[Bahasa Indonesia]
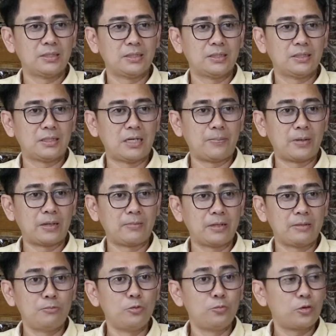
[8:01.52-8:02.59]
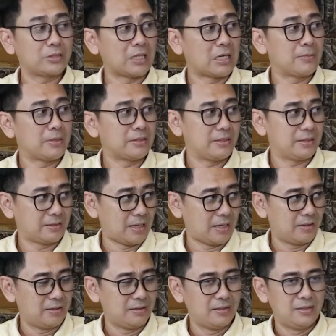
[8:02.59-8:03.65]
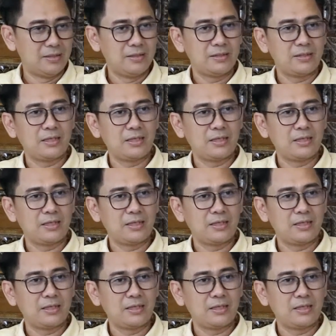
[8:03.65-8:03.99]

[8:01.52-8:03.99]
uh, apa namanya pupuk tanaman kita. Mm.